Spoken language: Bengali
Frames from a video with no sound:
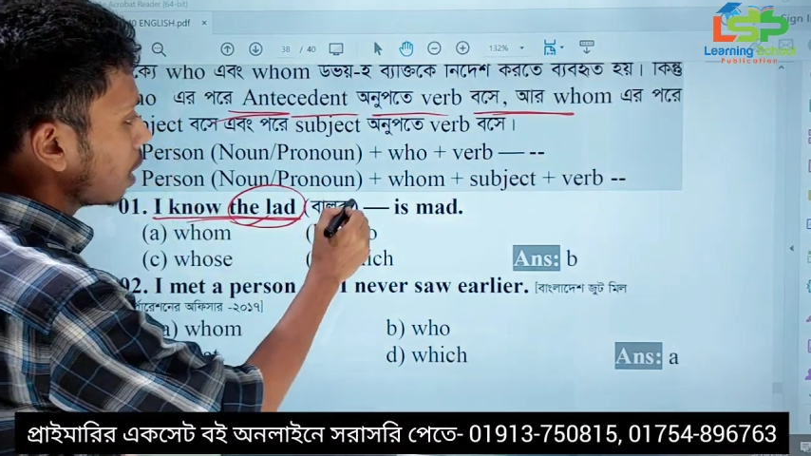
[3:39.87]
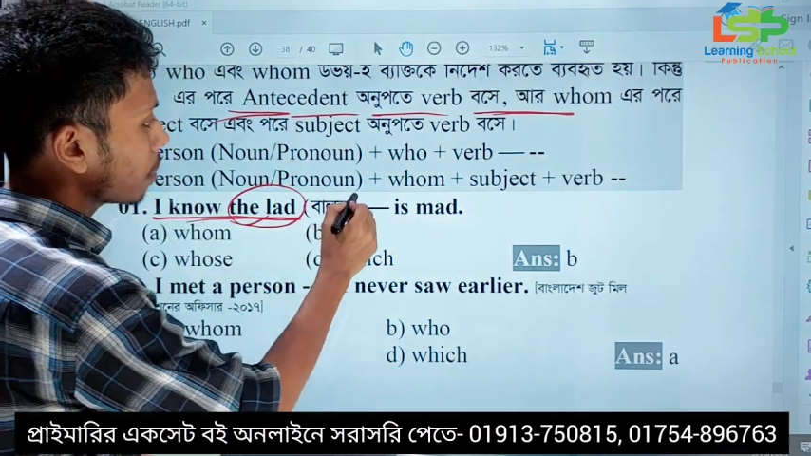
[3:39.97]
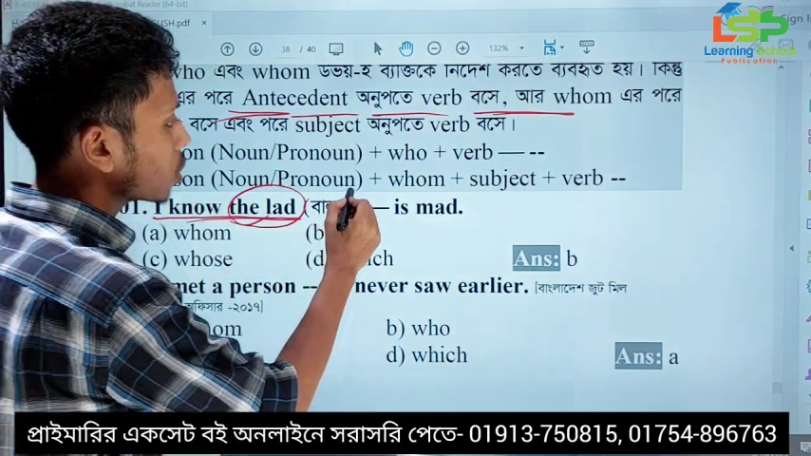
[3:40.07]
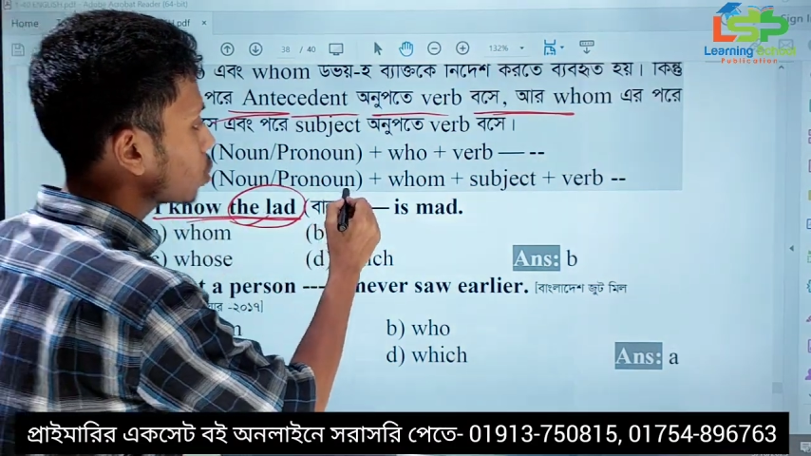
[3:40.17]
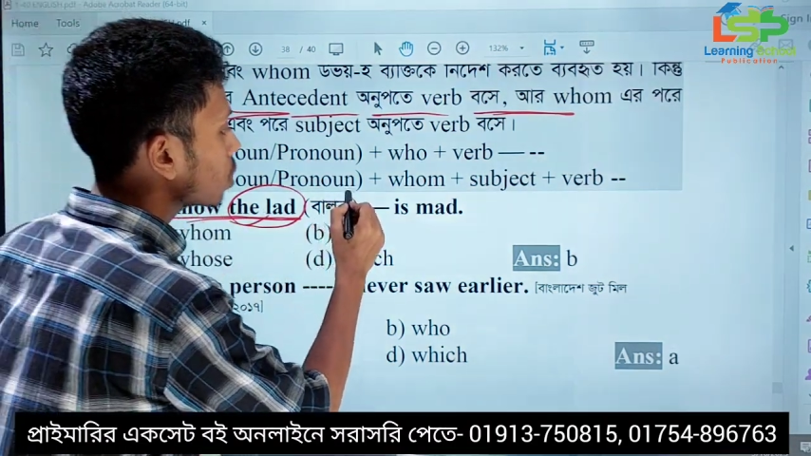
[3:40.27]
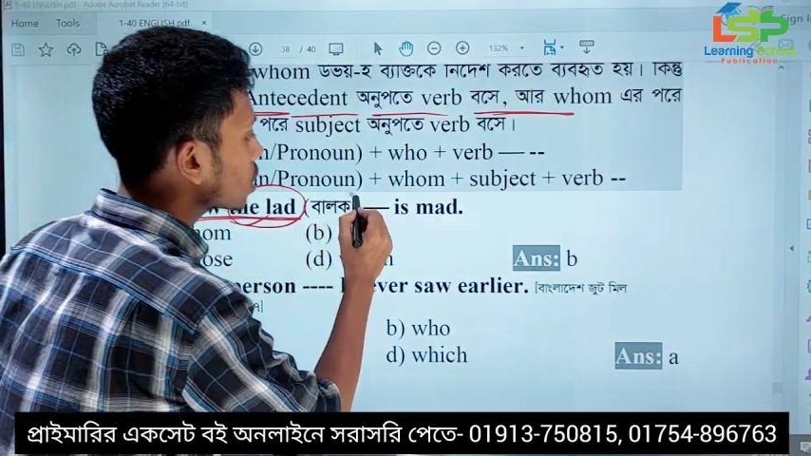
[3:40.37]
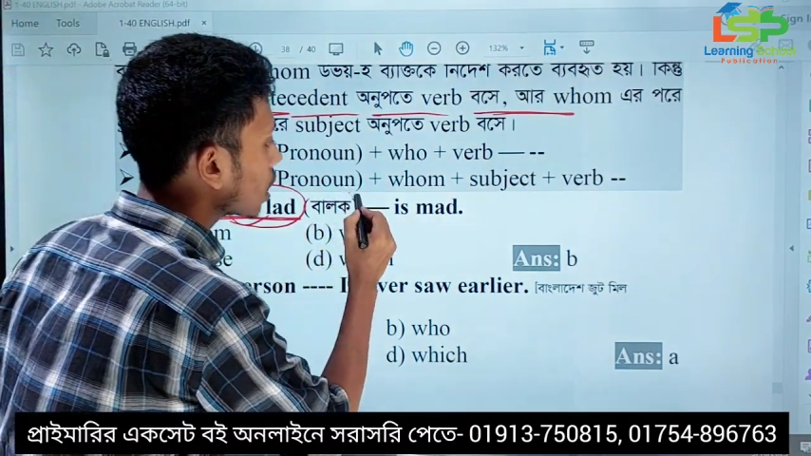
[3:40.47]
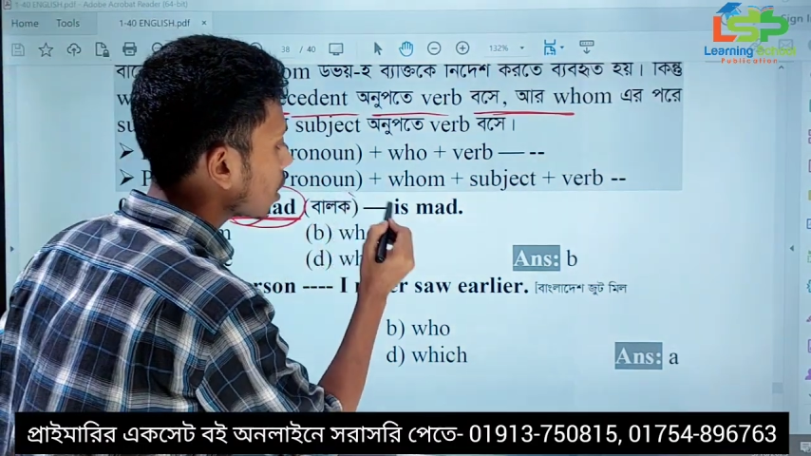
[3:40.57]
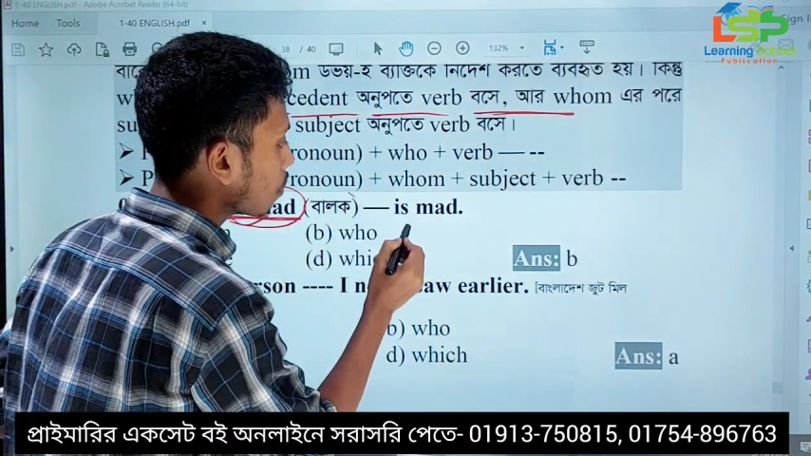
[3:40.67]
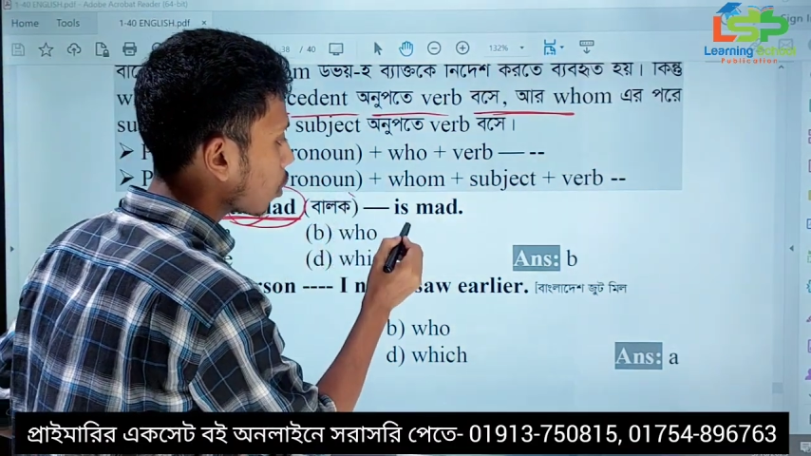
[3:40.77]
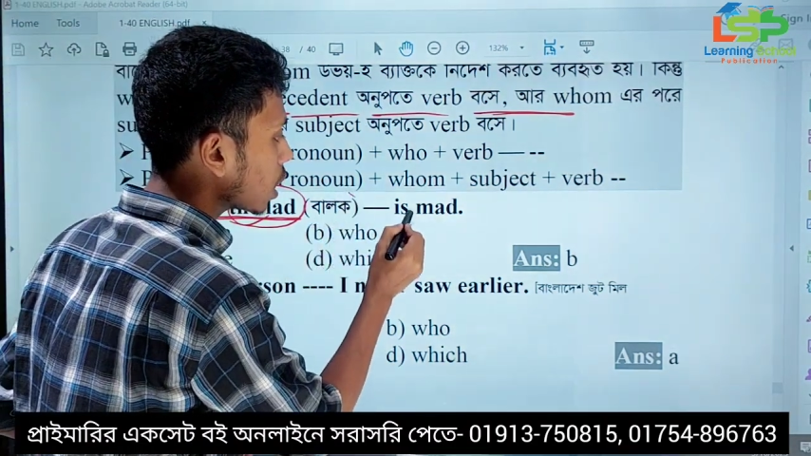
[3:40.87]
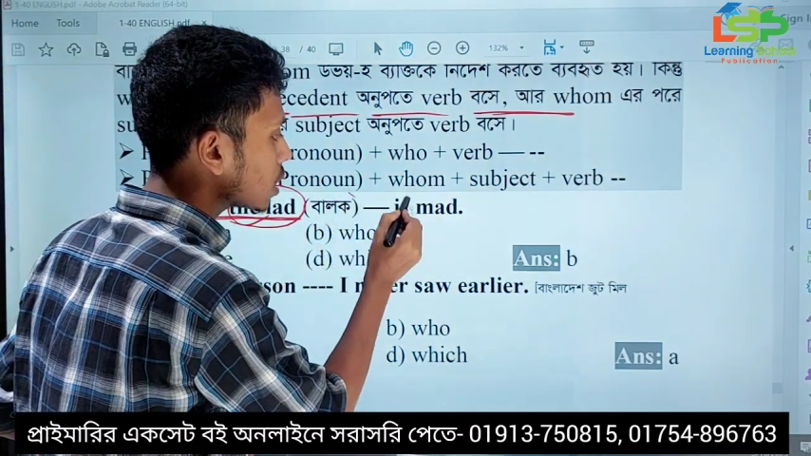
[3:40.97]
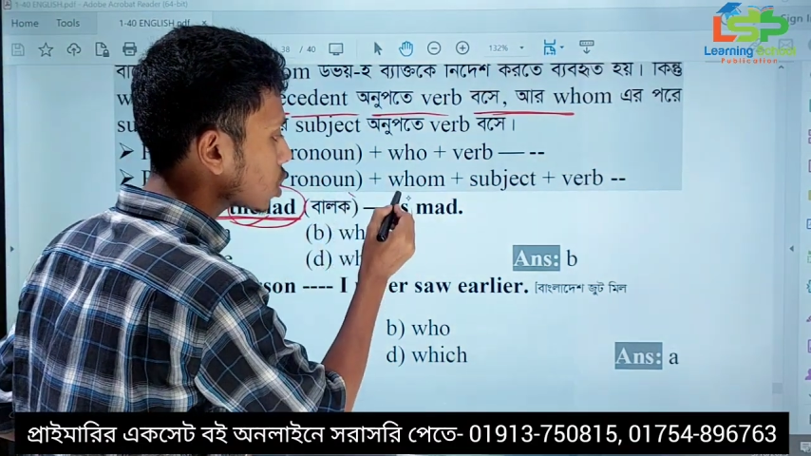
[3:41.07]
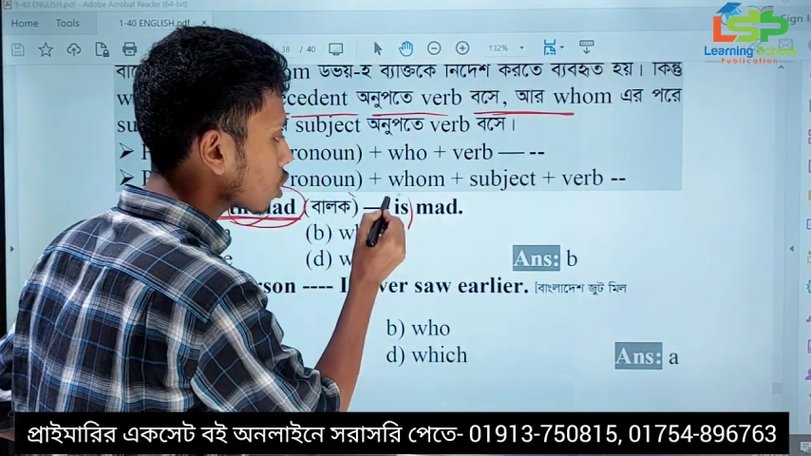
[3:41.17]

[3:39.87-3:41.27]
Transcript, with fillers: আমরা শূন্যস্থানের পরের যে